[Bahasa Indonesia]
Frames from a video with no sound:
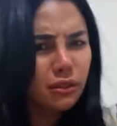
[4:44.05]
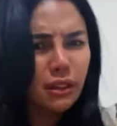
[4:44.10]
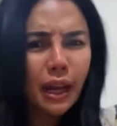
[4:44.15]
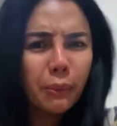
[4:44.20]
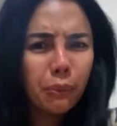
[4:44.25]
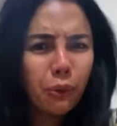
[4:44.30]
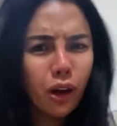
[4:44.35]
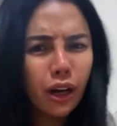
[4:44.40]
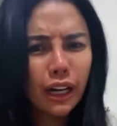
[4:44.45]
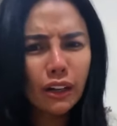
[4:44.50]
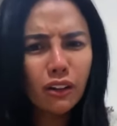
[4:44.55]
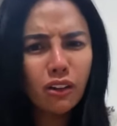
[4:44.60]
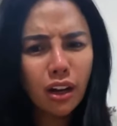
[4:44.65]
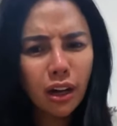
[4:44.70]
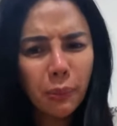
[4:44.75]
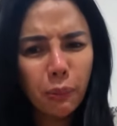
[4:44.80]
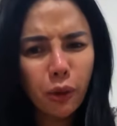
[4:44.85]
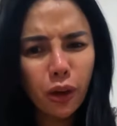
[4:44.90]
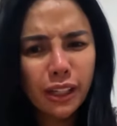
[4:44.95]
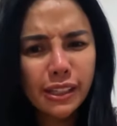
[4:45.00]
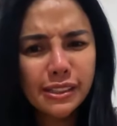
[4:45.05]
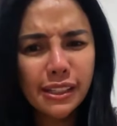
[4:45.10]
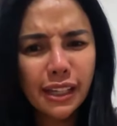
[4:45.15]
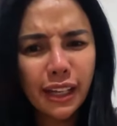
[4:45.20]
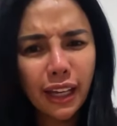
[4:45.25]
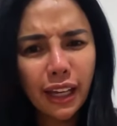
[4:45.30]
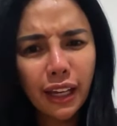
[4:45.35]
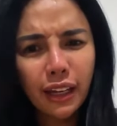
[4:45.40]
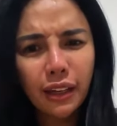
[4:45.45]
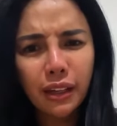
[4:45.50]
laporin gue ke
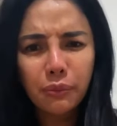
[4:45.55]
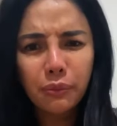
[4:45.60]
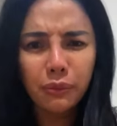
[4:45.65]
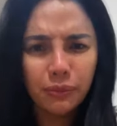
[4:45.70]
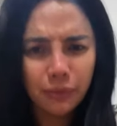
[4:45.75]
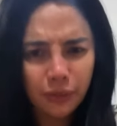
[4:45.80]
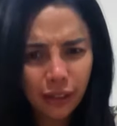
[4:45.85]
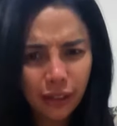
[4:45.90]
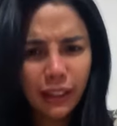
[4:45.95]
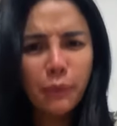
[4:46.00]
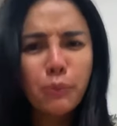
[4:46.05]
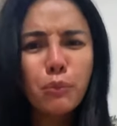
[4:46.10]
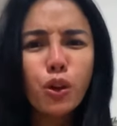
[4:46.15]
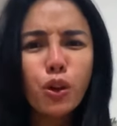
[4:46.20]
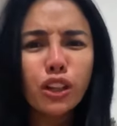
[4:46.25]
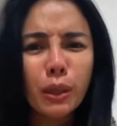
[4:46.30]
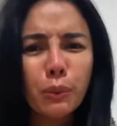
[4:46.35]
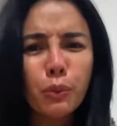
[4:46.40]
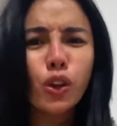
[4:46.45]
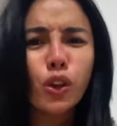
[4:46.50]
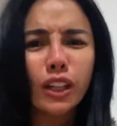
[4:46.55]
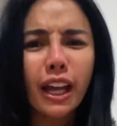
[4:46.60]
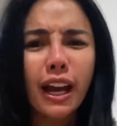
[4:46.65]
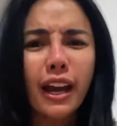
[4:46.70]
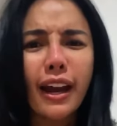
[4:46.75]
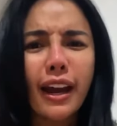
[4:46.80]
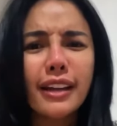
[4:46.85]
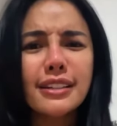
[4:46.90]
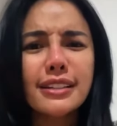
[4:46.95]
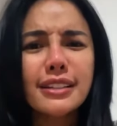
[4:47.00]
polisi kita
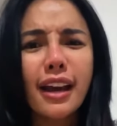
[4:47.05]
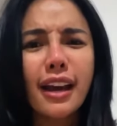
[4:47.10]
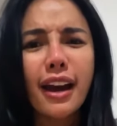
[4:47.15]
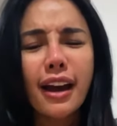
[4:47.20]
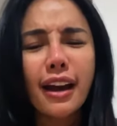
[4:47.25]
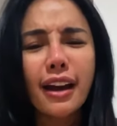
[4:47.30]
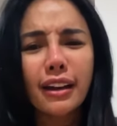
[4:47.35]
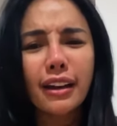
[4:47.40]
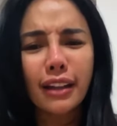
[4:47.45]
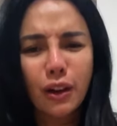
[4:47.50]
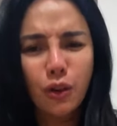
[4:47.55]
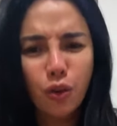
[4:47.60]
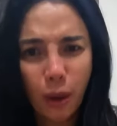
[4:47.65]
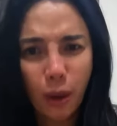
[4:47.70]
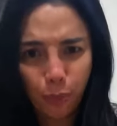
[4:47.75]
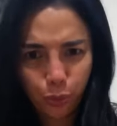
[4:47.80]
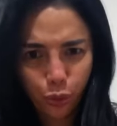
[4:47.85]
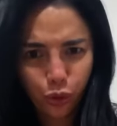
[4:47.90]
bukti-buktian aja yang gue